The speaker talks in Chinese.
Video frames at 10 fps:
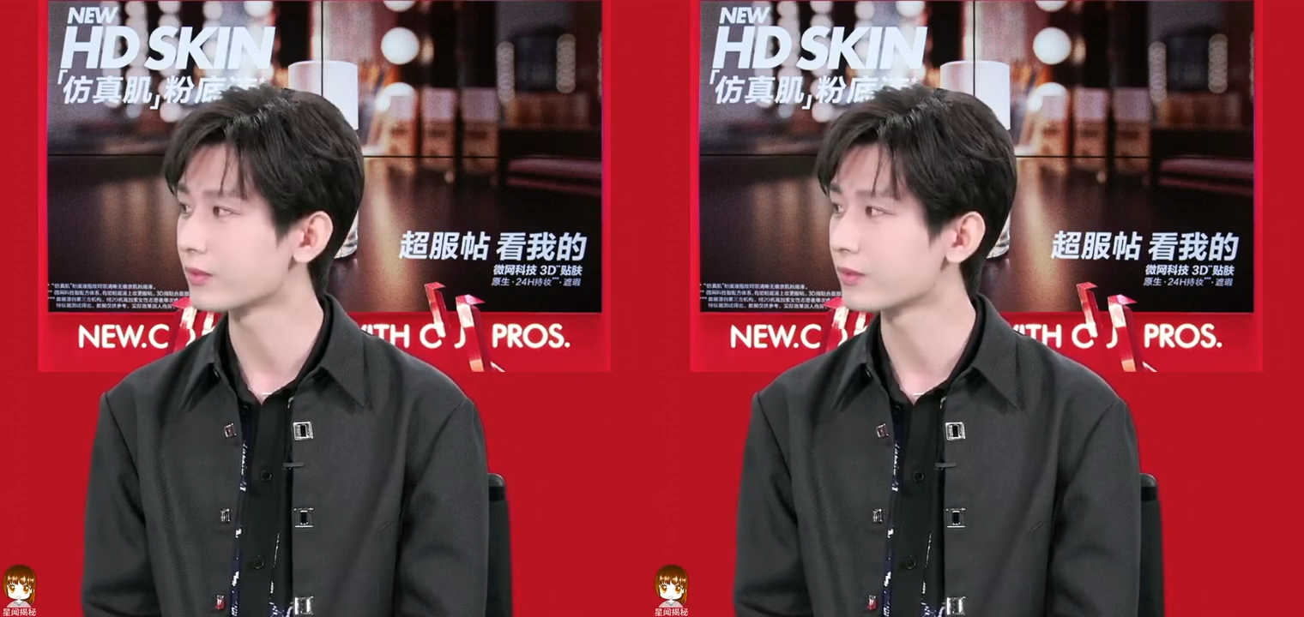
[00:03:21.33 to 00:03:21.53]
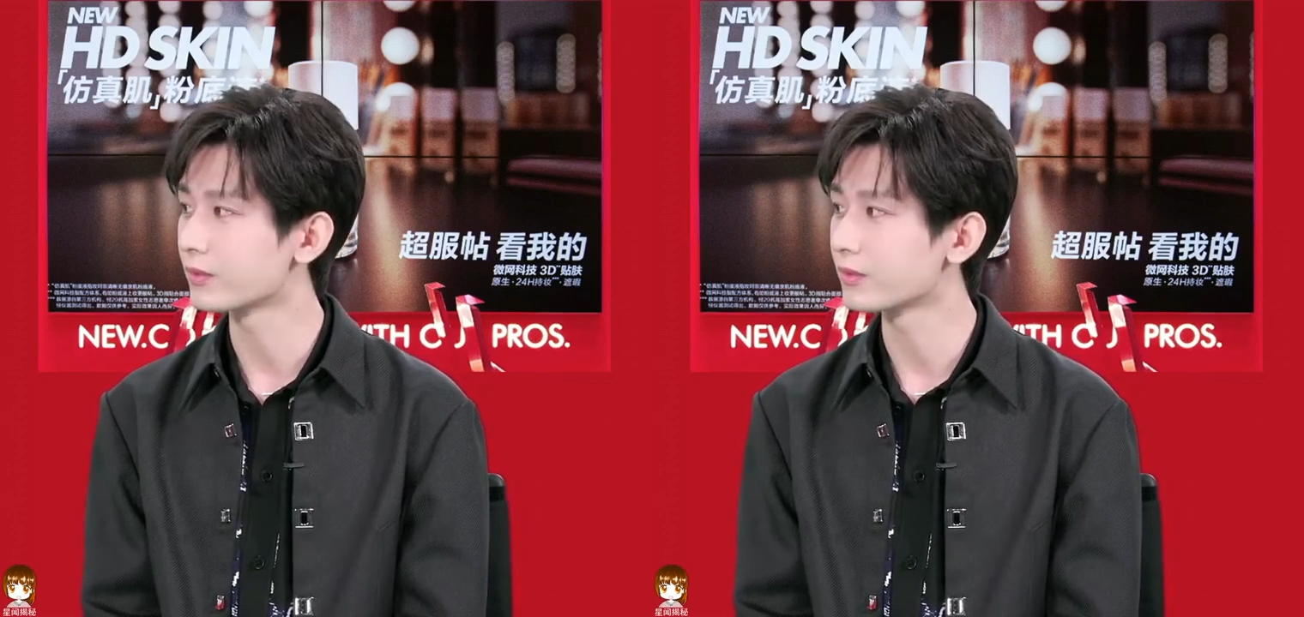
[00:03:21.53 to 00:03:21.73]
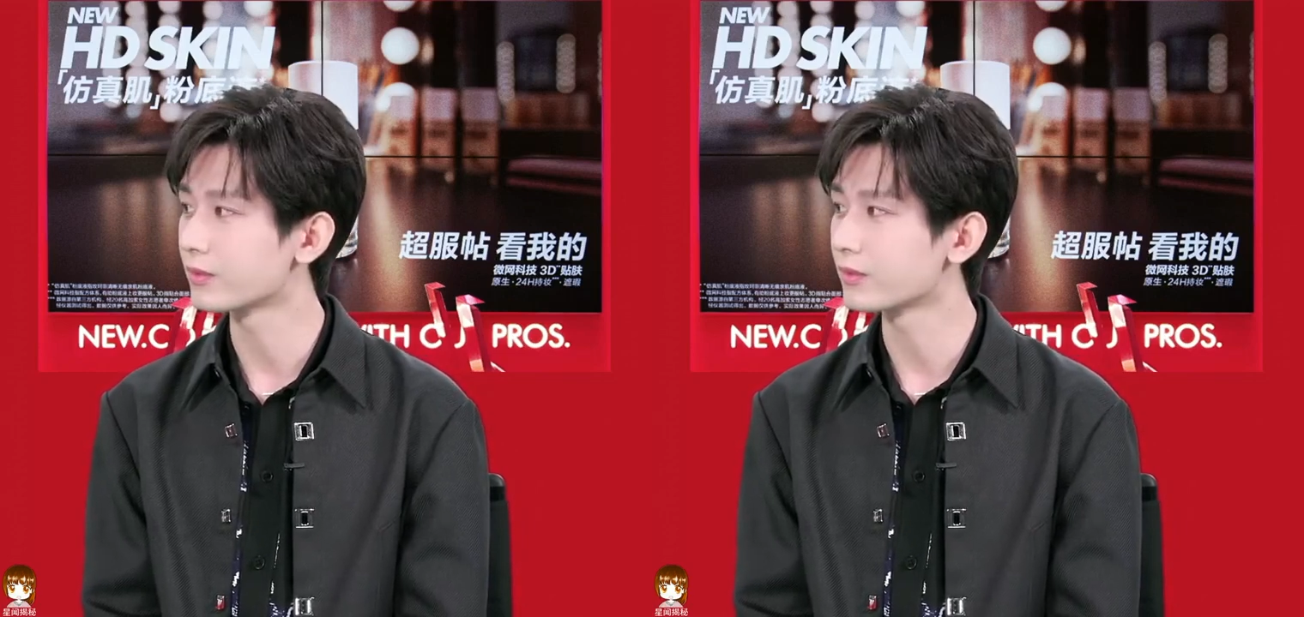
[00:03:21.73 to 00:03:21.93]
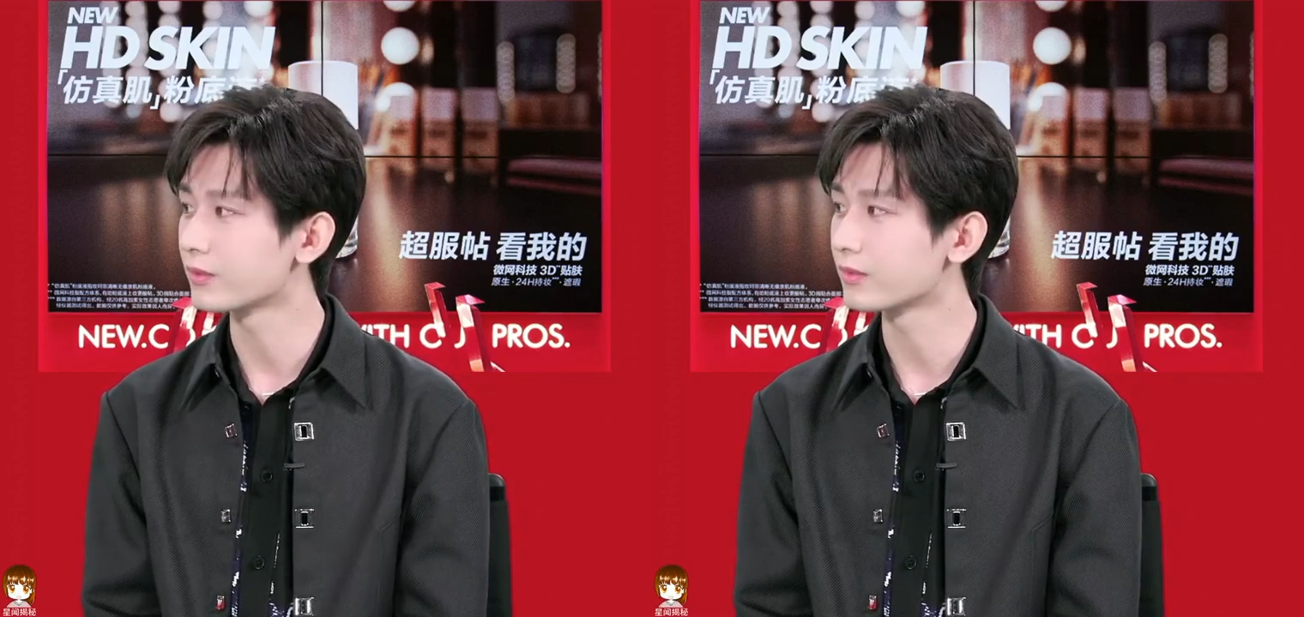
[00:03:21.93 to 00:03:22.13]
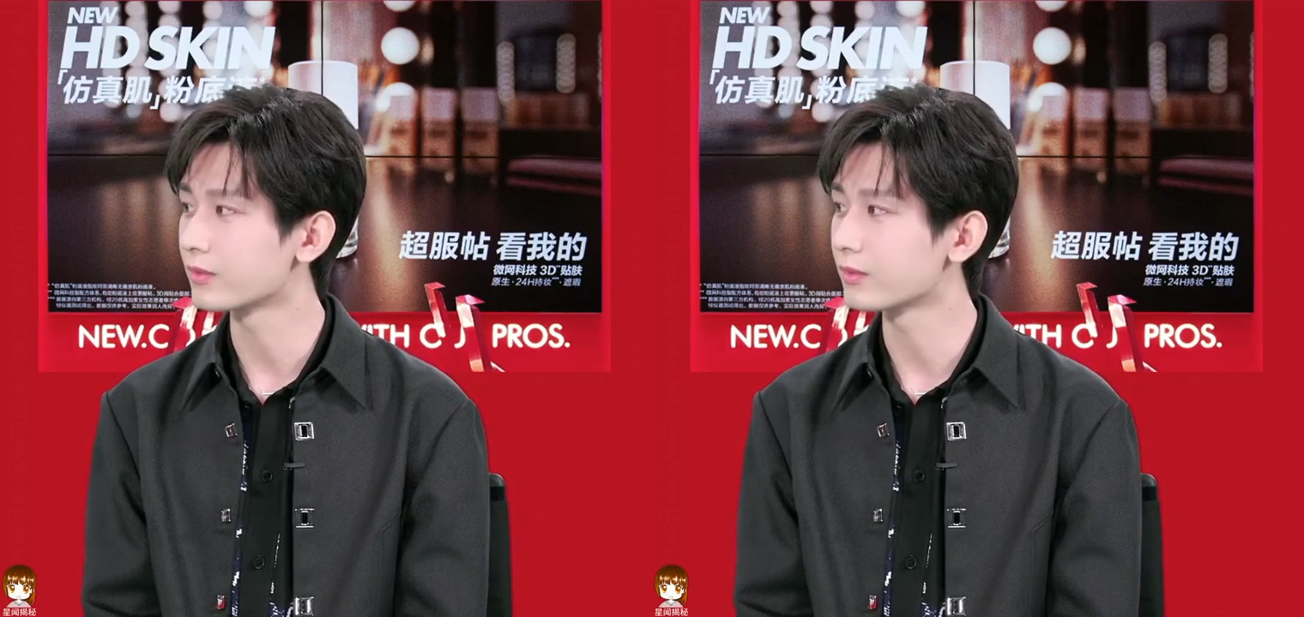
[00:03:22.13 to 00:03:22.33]
更多的
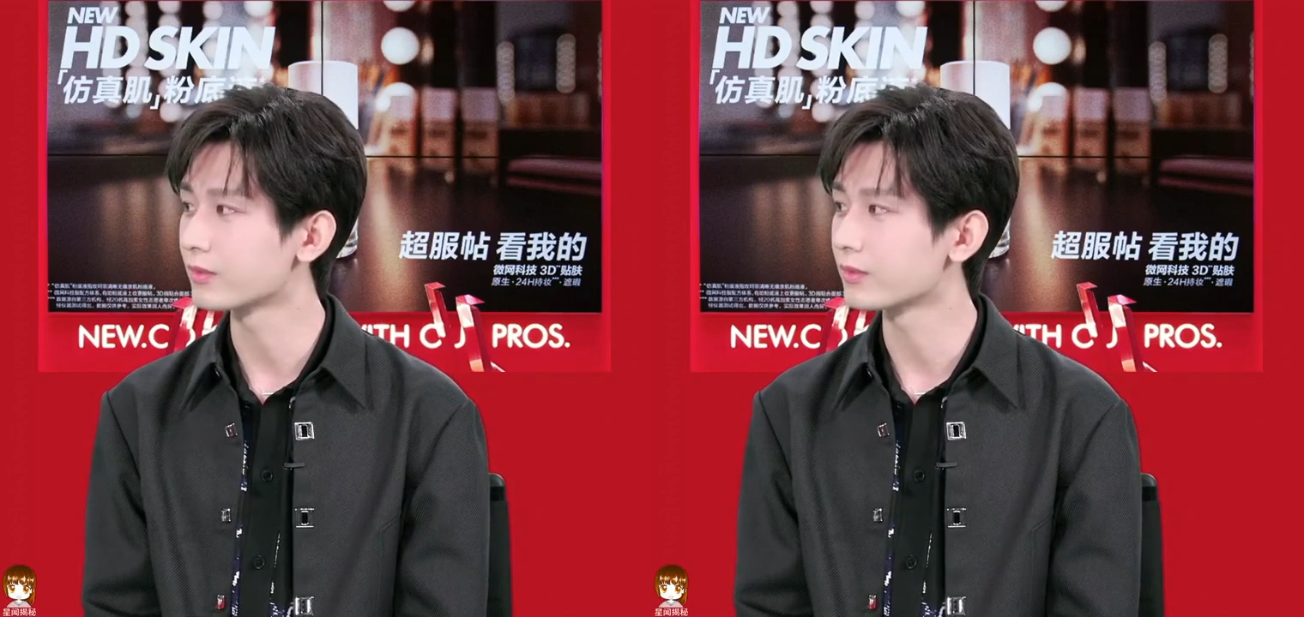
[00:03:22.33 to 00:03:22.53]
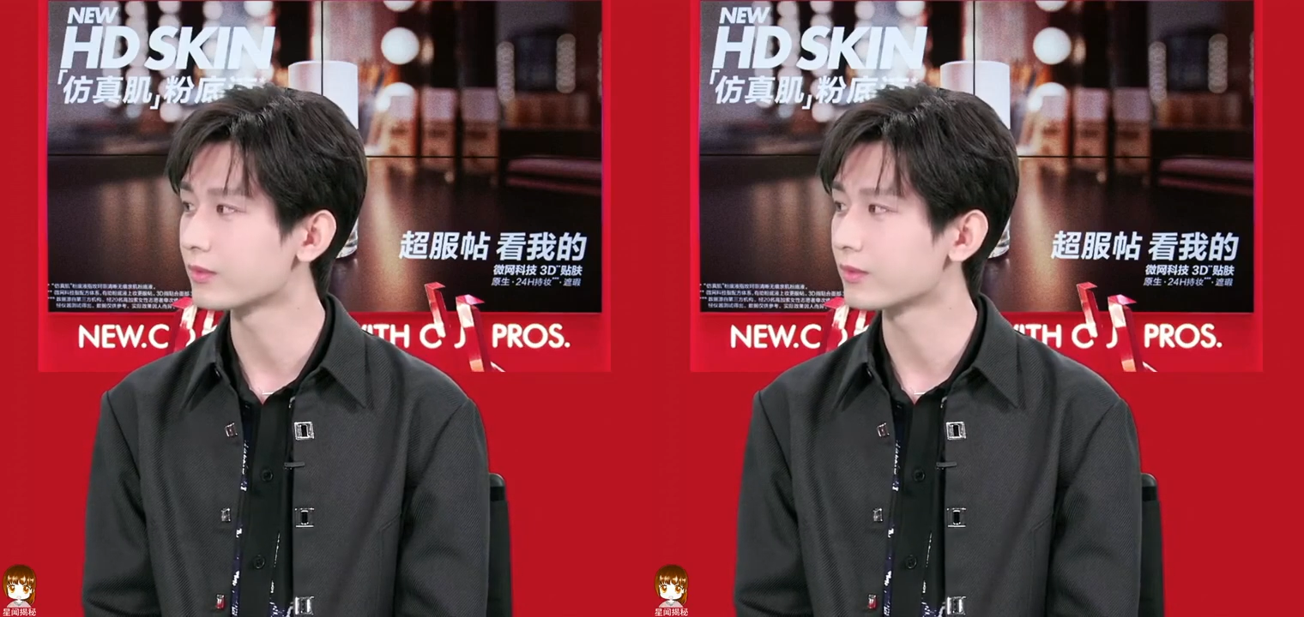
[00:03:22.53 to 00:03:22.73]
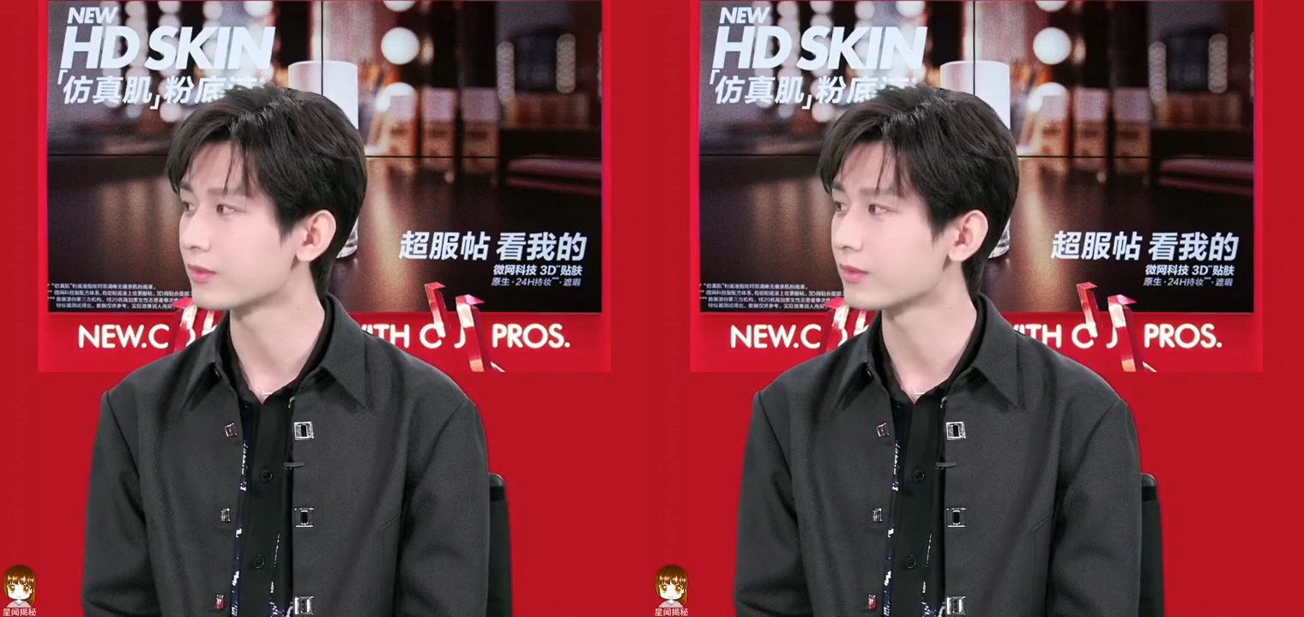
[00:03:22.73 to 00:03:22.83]
角色也给